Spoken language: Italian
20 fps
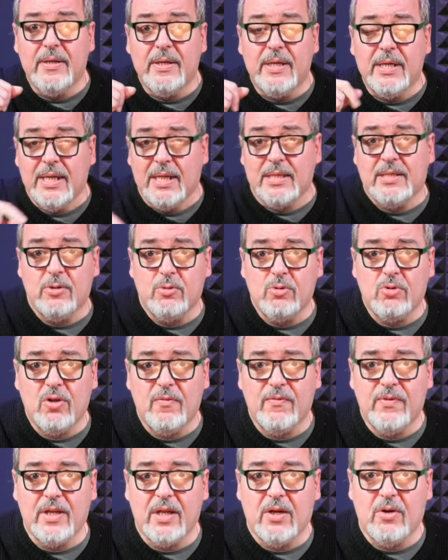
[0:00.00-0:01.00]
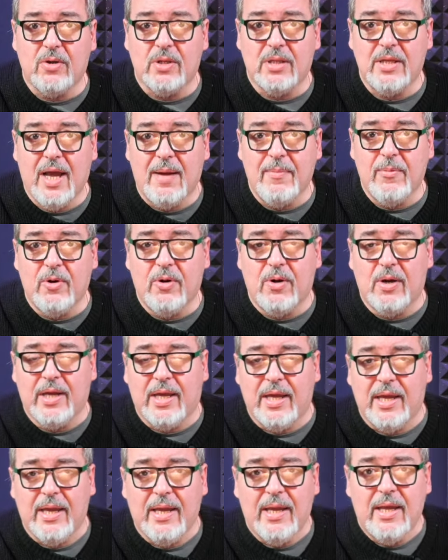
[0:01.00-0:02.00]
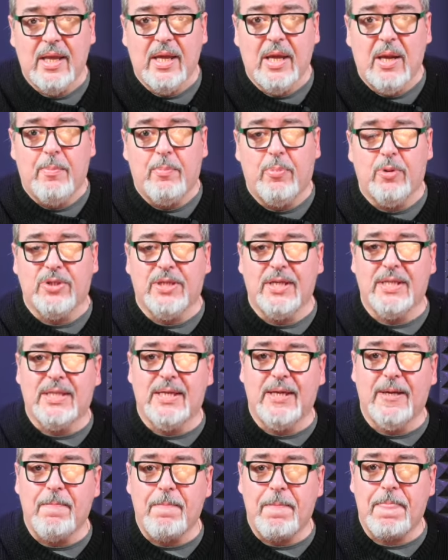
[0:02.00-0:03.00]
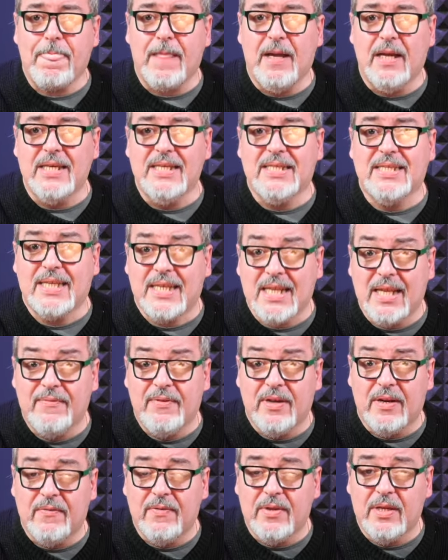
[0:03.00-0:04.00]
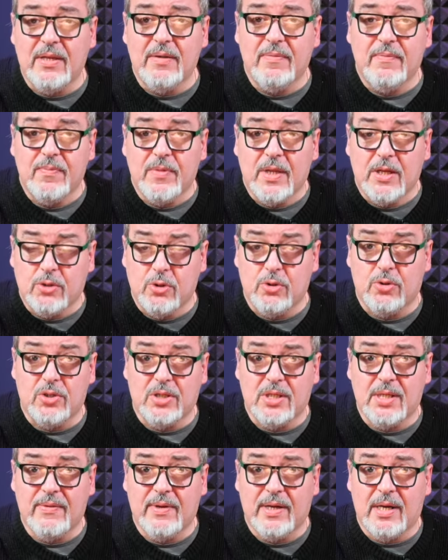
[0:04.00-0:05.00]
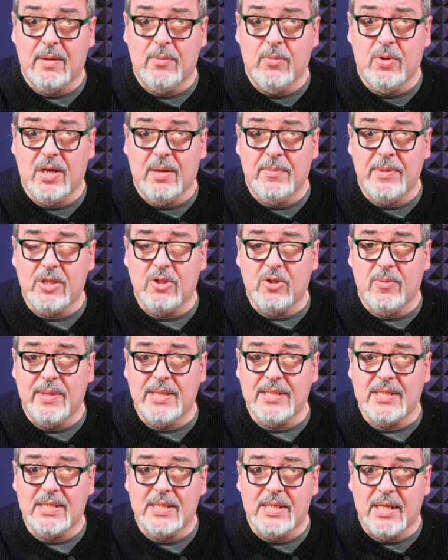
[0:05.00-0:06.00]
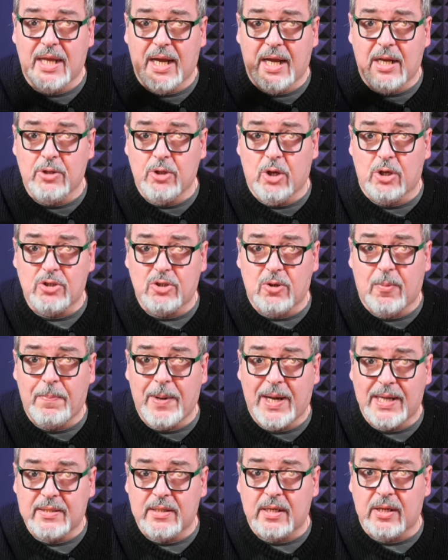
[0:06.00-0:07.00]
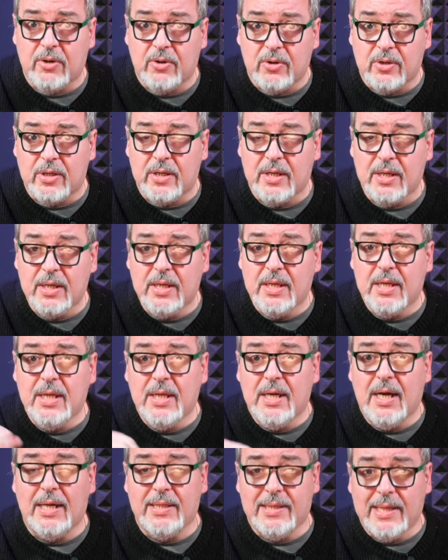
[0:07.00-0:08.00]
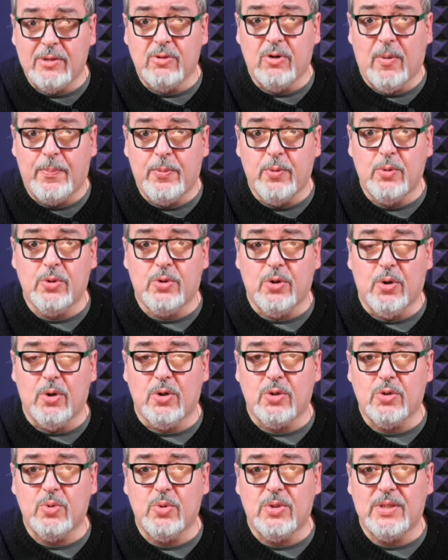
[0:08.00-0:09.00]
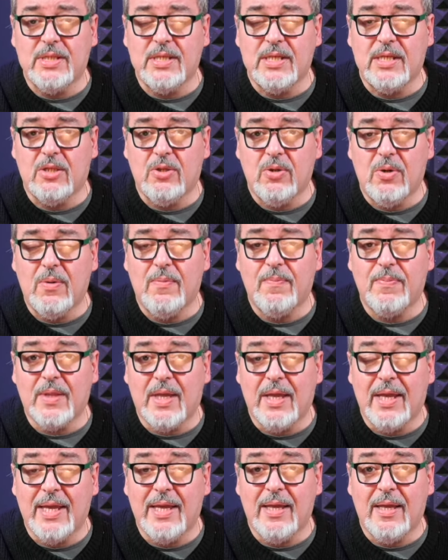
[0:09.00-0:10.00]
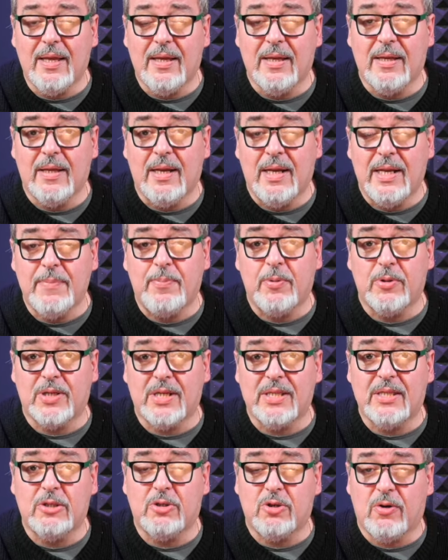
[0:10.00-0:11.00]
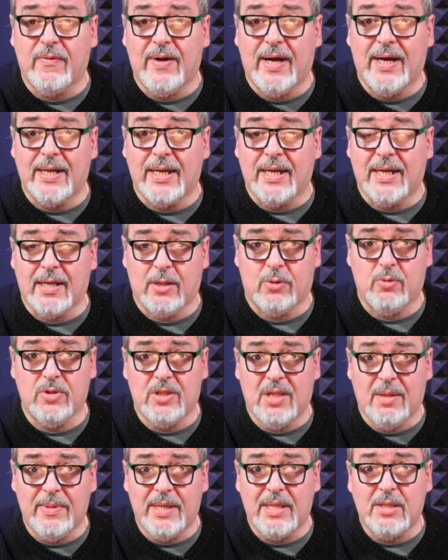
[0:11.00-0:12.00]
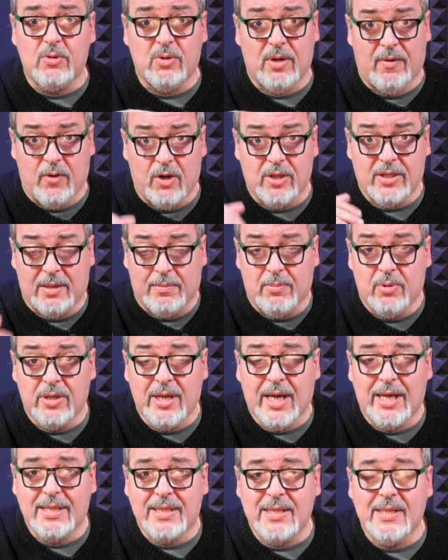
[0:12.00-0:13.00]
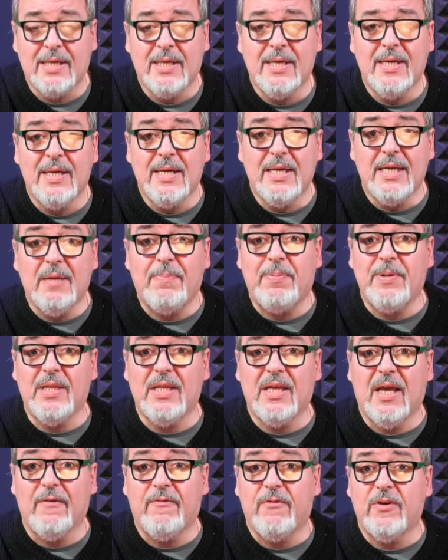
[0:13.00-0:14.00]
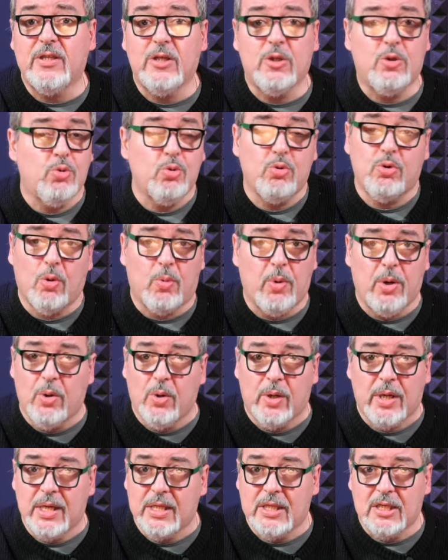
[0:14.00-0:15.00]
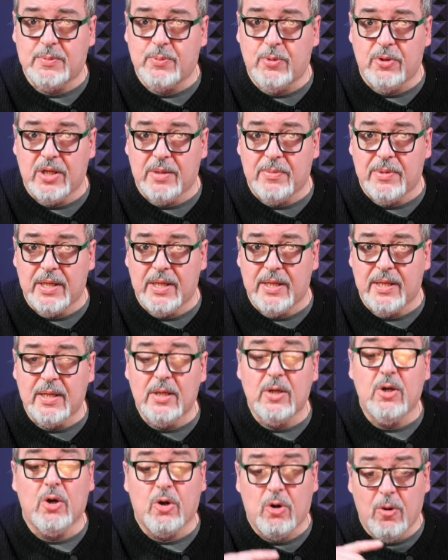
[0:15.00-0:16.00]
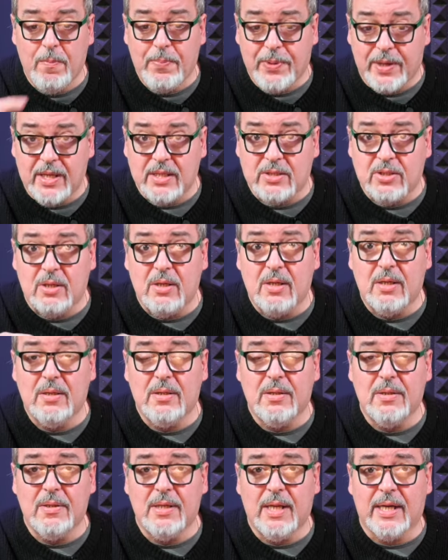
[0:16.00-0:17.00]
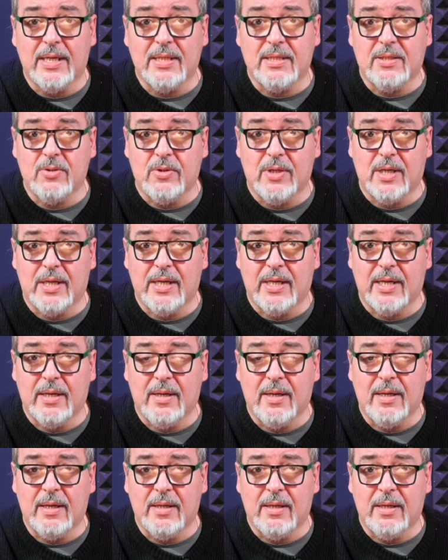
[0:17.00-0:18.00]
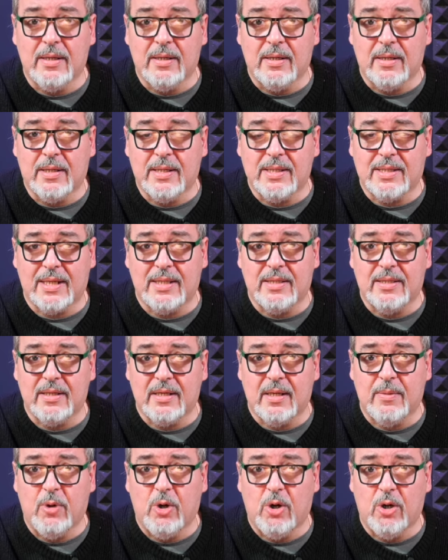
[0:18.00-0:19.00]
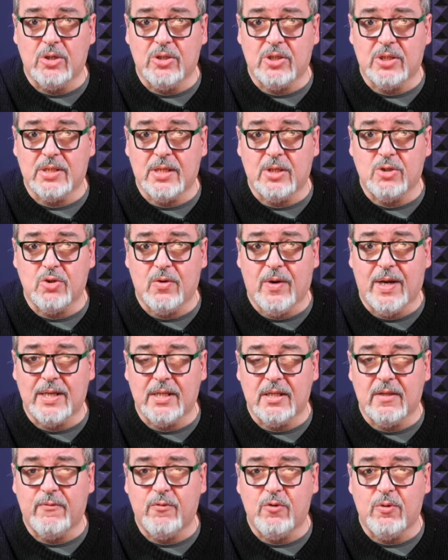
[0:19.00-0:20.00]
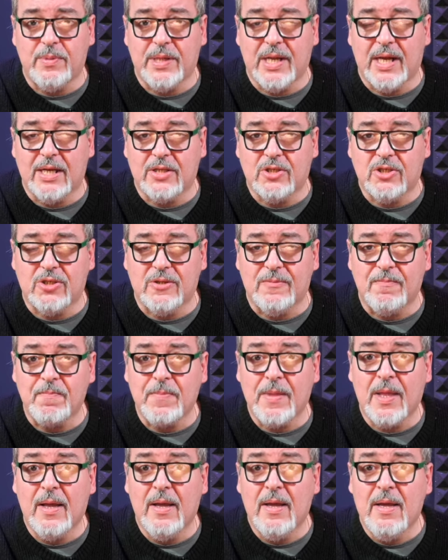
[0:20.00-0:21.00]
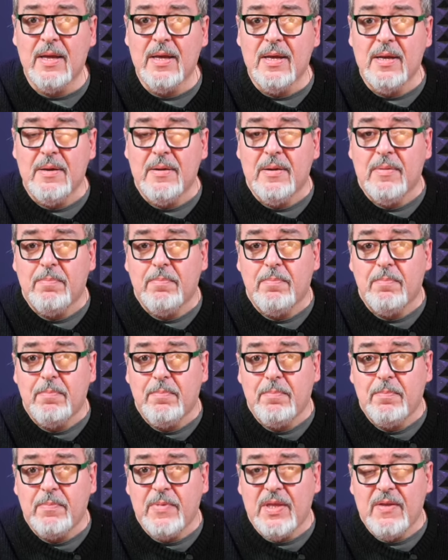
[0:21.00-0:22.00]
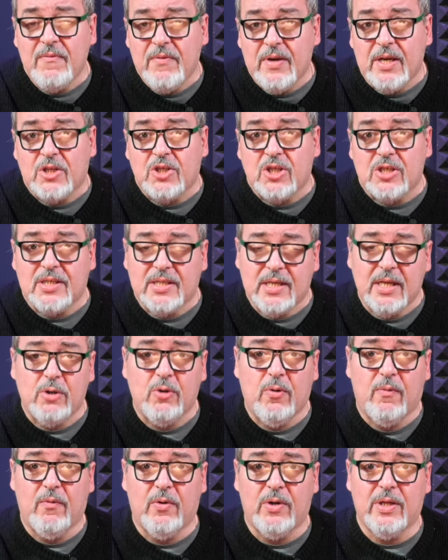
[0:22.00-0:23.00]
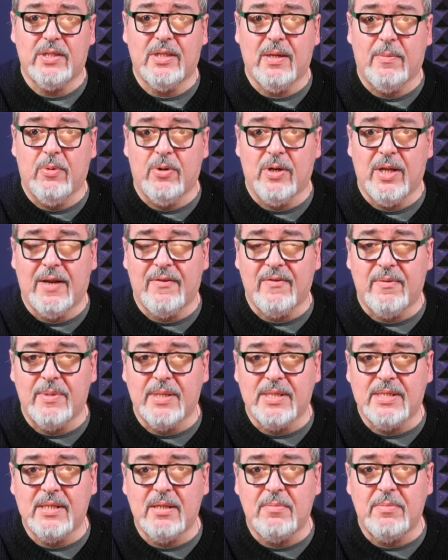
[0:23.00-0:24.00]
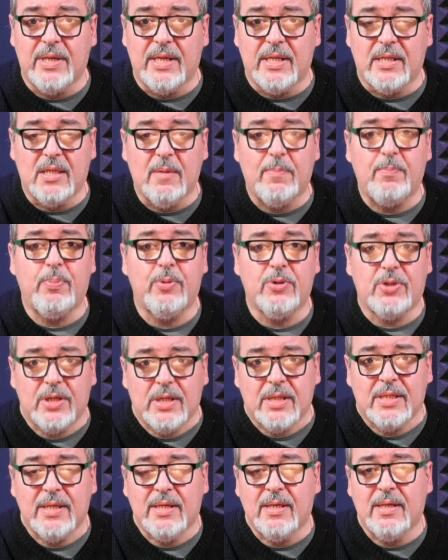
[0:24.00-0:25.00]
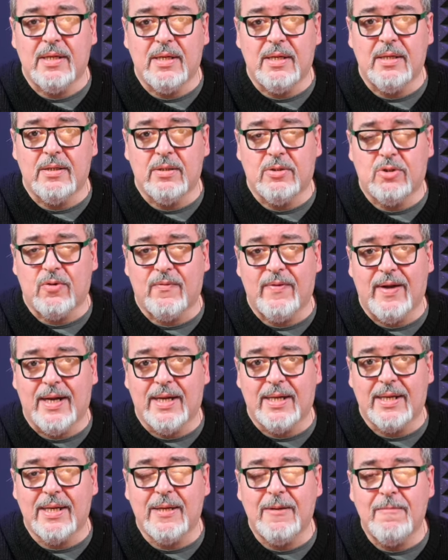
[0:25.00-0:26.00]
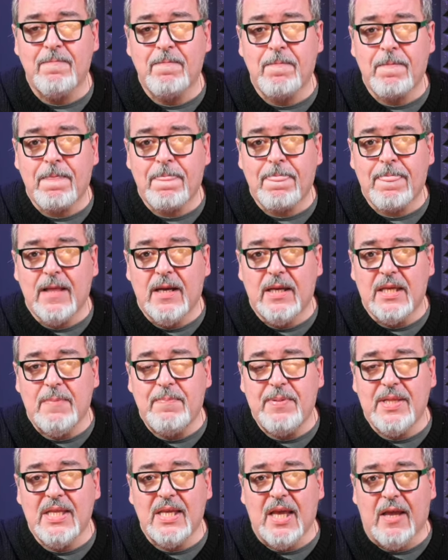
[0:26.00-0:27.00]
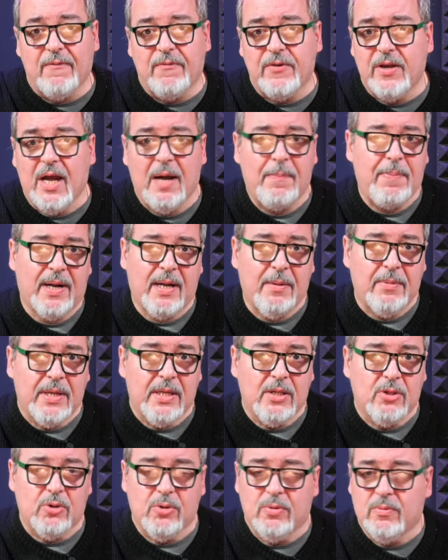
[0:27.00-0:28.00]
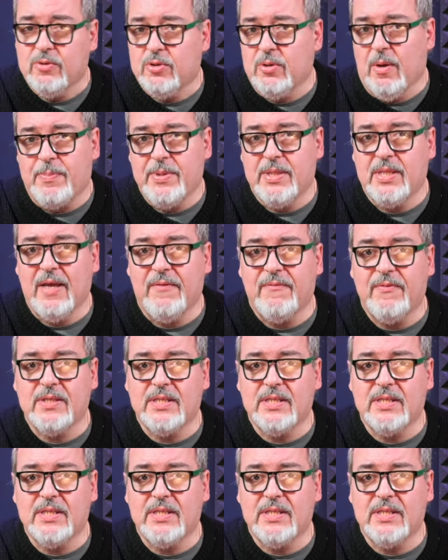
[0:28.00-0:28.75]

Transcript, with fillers: Innanzitutto vi ricordiamo che potete iscrivervi e sottoscrivere l'abbonamento mensile al nostro Patreon, andando appunto sul sito e eh, lì potrete trovare gratuitamente, una volta abbonati, i PDF di tutto quello che è disponibile, compreso la canzone che, eh, che tratteremo oggi, San Giovanni di Fulminacci. Mm, invece, se non volete abbonarvi mensilmente, potrete eh, trovare i PDF a pagamento, insomma, il PDF